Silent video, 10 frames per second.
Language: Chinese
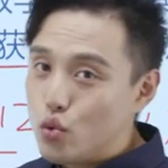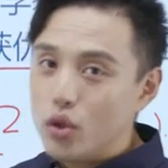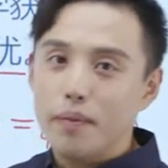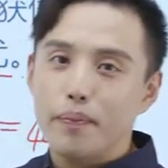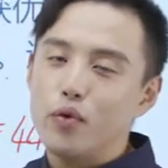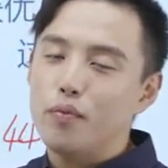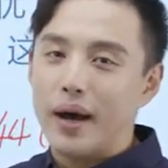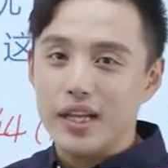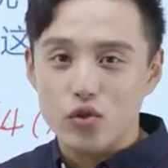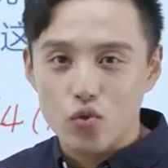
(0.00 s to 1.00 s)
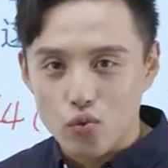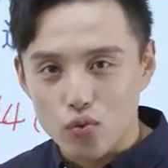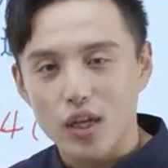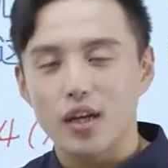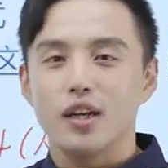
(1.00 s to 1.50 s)
均不满足
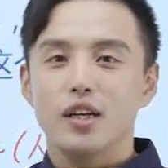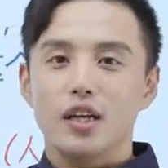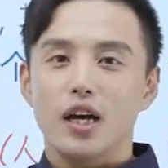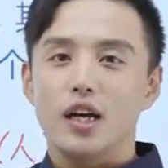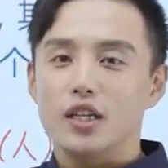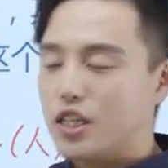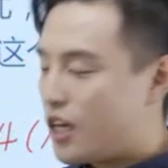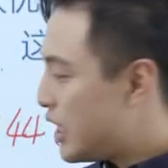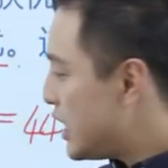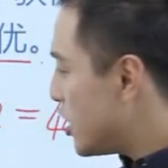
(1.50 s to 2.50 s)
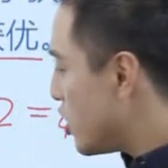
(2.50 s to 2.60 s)
的，呃，这样一些